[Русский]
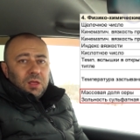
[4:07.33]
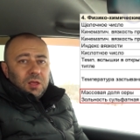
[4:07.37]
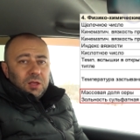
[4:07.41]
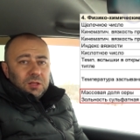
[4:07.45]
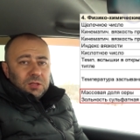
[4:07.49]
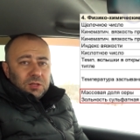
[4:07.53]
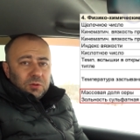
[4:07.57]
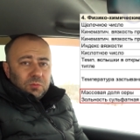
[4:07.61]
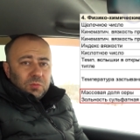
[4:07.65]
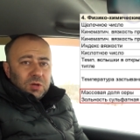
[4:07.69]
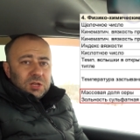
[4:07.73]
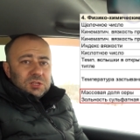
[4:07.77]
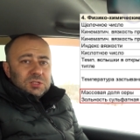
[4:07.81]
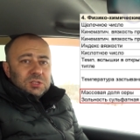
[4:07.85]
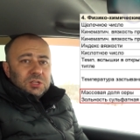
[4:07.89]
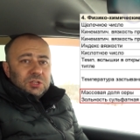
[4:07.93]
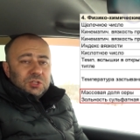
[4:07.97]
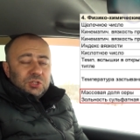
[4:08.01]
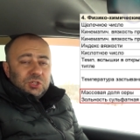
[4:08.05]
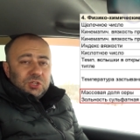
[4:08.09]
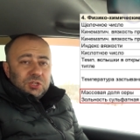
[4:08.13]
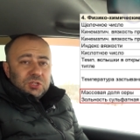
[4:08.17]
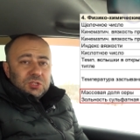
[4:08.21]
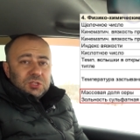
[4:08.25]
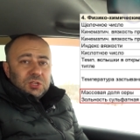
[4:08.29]
Это
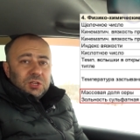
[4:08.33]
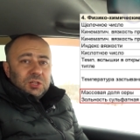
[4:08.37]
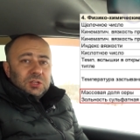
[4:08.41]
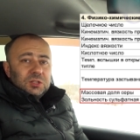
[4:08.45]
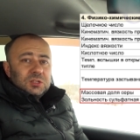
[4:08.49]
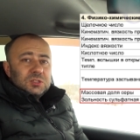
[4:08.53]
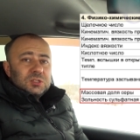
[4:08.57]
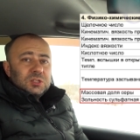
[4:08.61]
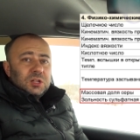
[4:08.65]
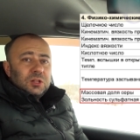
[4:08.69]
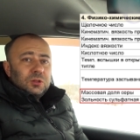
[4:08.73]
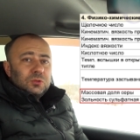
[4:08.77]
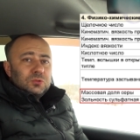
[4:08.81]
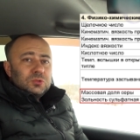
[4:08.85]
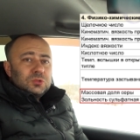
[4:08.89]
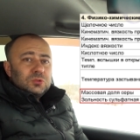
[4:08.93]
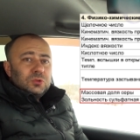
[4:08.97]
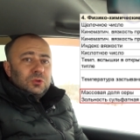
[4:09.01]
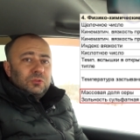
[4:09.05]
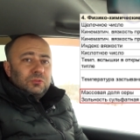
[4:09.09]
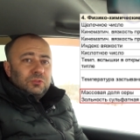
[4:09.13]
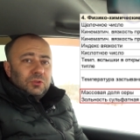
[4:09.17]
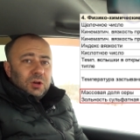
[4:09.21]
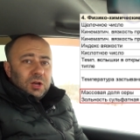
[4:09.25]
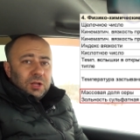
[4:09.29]
масло чистое и на золу
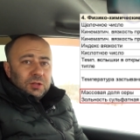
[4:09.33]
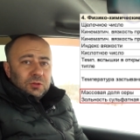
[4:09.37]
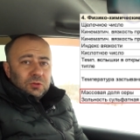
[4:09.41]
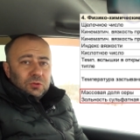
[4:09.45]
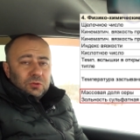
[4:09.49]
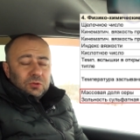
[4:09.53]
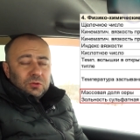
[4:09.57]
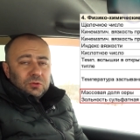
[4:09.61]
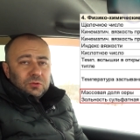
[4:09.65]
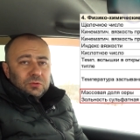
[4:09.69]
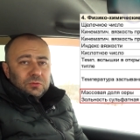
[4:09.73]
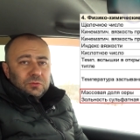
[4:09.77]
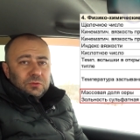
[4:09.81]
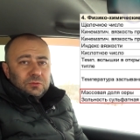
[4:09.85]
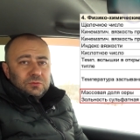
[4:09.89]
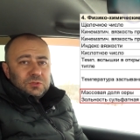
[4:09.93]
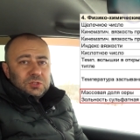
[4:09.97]
сульфатную,